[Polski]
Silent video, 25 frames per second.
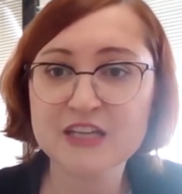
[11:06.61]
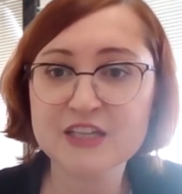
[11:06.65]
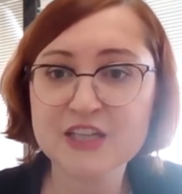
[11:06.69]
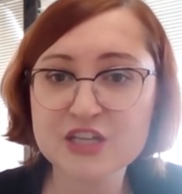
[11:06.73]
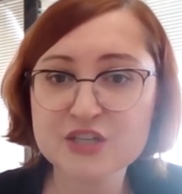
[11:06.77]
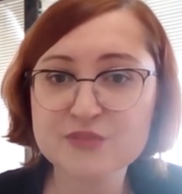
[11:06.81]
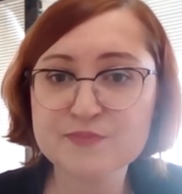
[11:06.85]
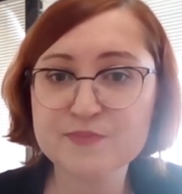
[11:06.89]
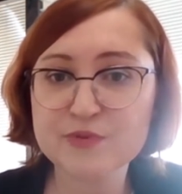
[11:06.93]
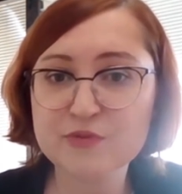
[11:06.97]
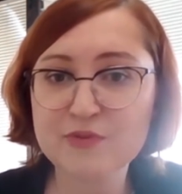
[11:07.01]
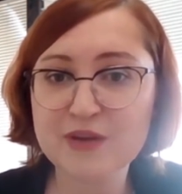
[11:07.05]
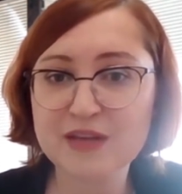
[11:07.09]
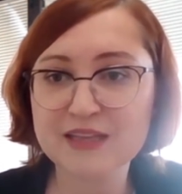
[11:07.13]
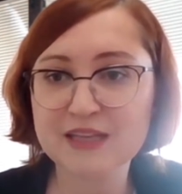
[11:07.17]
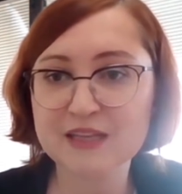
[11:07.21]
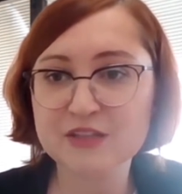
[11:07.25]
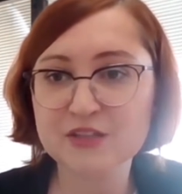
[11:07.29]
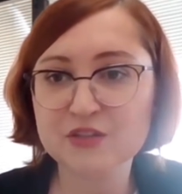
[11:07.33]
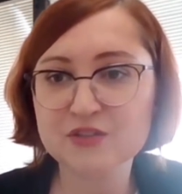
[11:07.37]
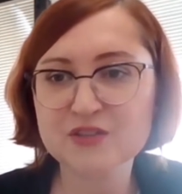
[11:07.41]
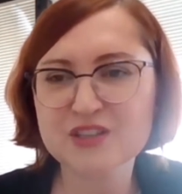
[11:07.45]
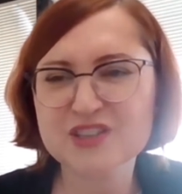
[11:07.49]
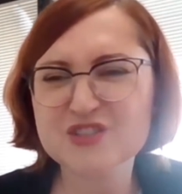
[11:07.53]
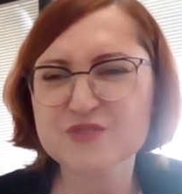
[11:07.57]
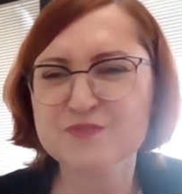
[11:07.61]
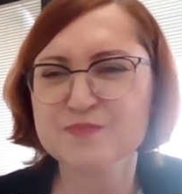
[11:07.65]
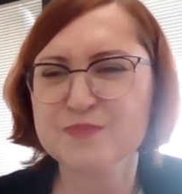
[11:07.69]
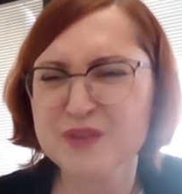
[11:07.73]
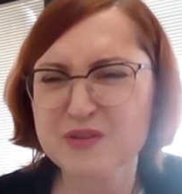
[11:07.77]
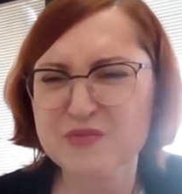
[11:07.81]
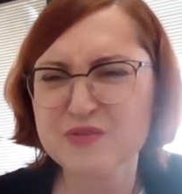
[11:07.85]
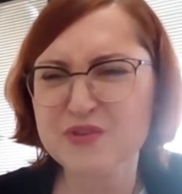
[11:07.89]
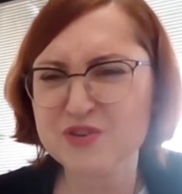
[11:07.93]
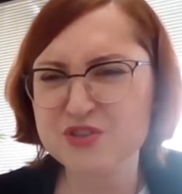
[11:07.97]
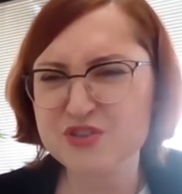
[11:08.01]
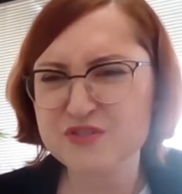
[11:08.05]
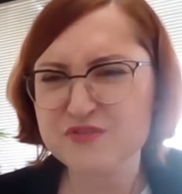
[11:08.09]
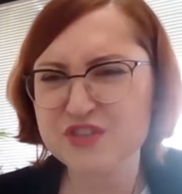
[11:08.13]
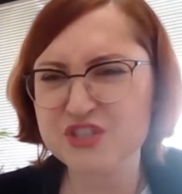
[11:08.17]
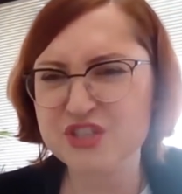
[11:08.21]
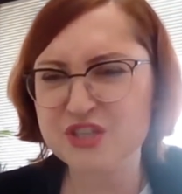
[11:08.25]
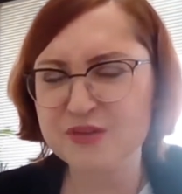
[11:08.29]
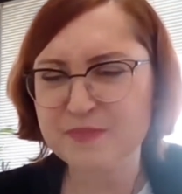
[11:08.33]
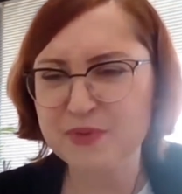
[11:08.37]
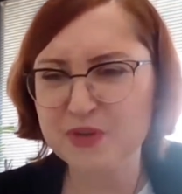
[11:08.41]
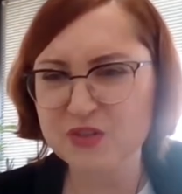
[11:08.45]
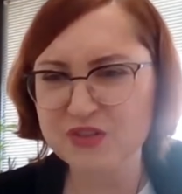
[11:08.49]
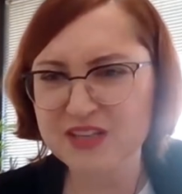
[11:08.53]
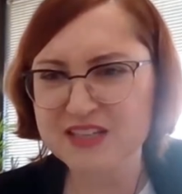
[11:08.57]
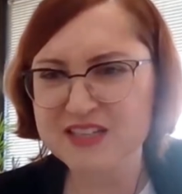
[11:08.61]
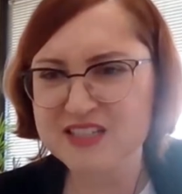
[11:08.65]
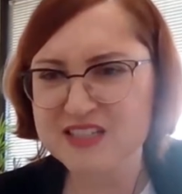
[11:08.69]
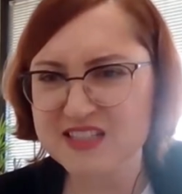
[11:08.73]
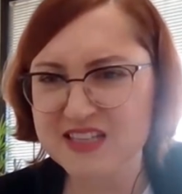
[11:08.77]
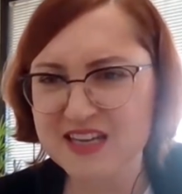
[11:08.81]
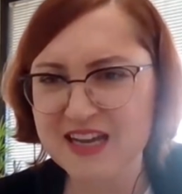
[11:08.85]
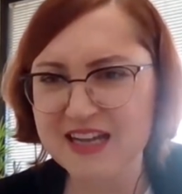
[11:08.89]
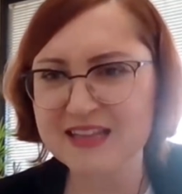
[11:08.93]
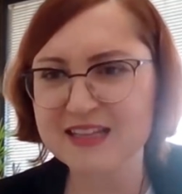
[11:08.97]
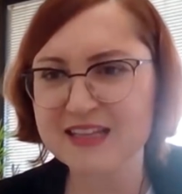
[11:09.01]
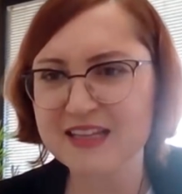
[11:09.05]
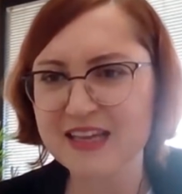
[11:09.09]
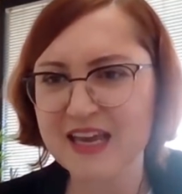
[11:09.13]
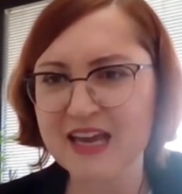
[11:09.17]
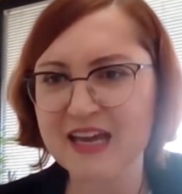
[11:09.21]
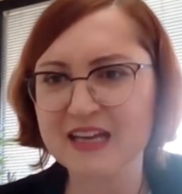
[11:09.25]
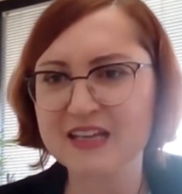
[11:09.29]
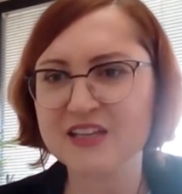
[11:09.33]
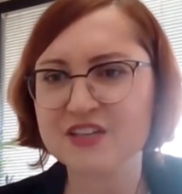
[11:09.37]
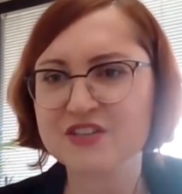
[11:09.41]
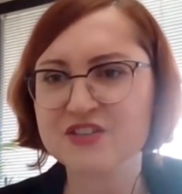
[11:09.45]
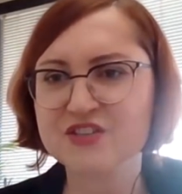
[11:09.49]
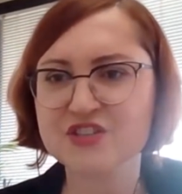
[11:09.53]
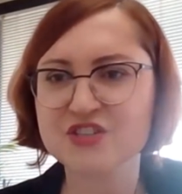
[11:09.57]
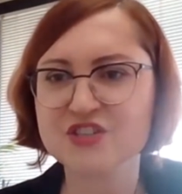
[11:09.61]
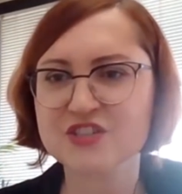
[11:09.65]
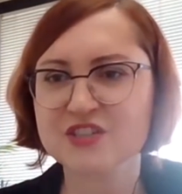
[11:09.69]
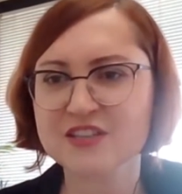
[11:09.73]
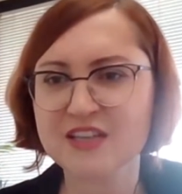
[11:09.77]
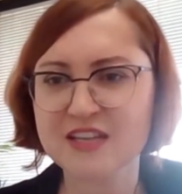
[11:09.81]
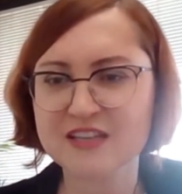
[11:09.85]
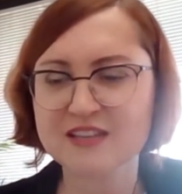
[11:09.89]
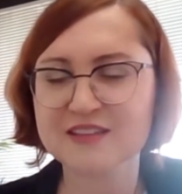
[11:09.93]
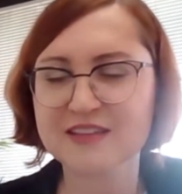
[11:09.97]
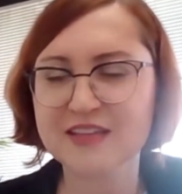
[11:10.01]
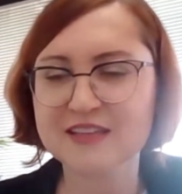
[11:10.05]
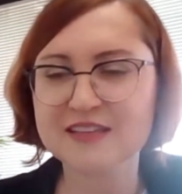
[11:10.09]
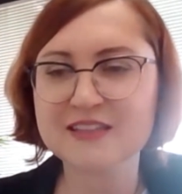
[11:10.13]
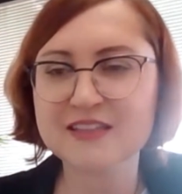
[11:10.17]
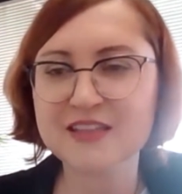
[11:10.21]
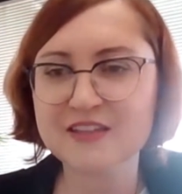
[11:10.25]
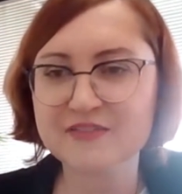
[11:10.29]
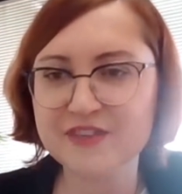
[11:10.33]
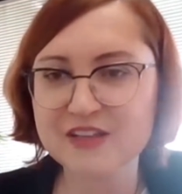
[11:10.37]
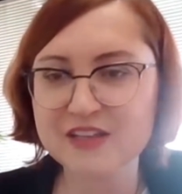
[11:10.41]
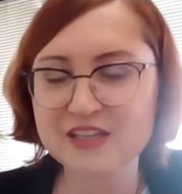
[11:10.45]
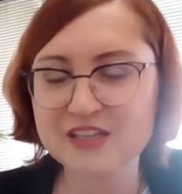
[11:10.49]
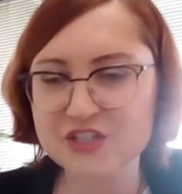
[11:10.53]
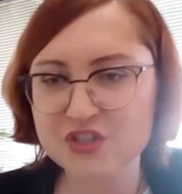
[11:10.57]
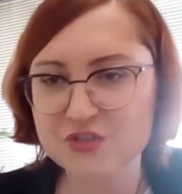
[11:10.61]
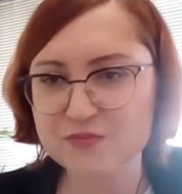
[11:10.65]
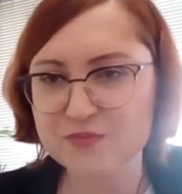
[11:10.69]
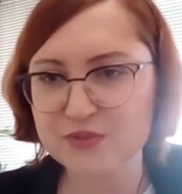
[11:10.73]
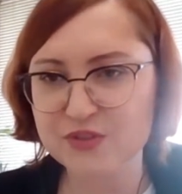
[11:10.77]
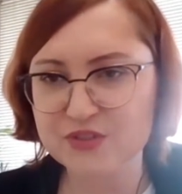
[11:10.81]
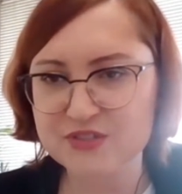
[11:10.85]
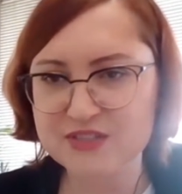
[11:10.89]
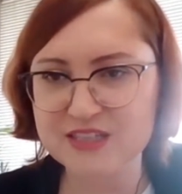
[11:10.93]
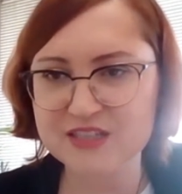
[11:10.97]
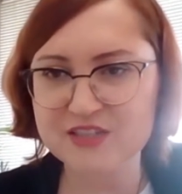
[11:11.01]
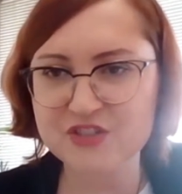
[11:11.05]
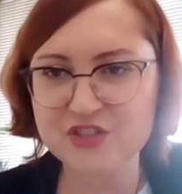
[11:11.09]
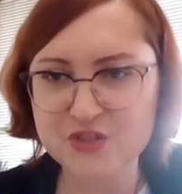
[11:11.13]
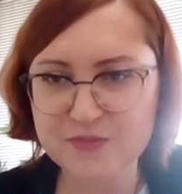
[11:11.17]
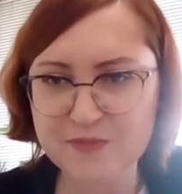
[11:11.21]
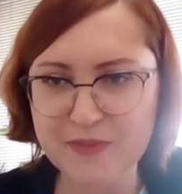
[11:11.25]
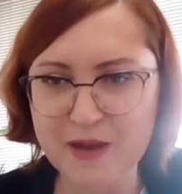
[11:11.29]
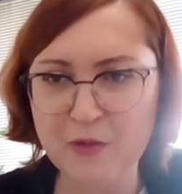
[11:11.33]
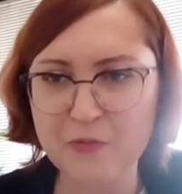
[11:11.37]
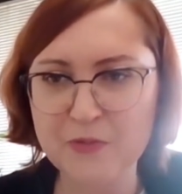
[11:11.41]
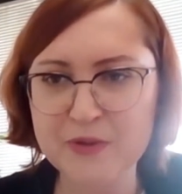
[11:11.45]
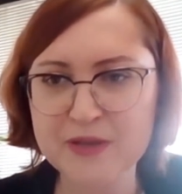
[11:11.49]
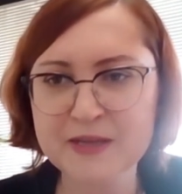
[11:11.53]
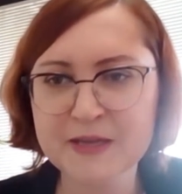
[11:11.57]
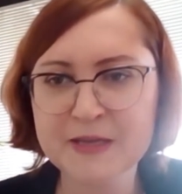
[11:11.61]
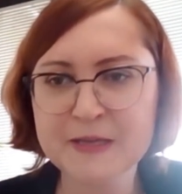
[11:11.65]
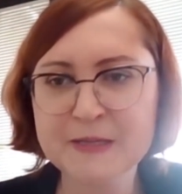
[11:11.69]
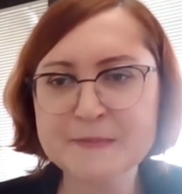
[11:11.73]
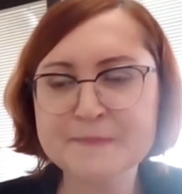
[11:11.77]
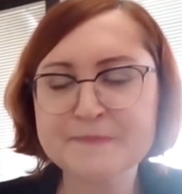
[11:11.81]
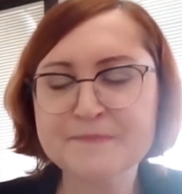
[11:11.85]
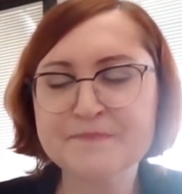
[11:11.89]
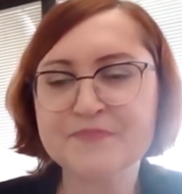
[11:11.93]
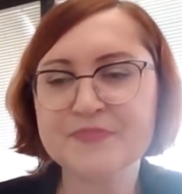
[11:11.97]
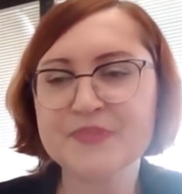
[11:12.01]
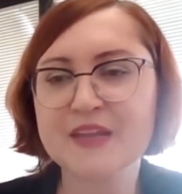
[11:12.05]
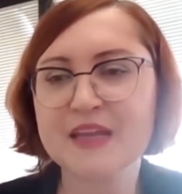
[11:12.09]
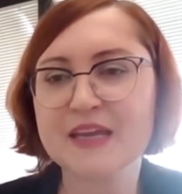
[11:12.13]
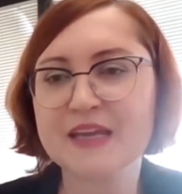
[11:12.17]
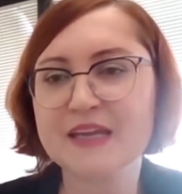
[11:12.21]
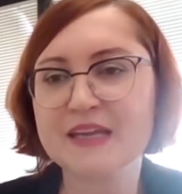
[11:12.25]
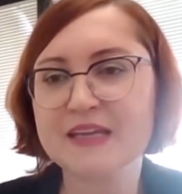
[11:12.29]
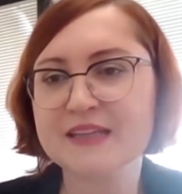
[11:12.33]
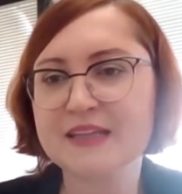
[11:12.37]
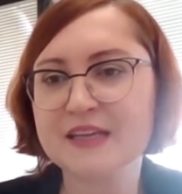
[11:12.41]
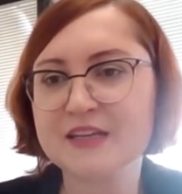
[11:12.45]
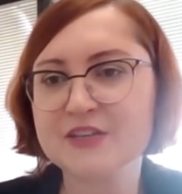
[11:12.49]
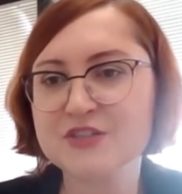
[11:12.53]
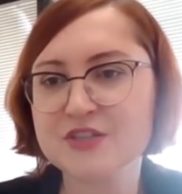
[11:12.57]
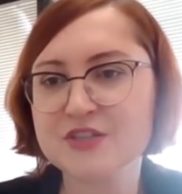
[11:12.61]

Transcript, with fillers: I też była na to, znaczy były oczywiście protesty, ale nie jakieś na, na tyle wielkie, żeby to zatrzymały. Karolina, poczekaj,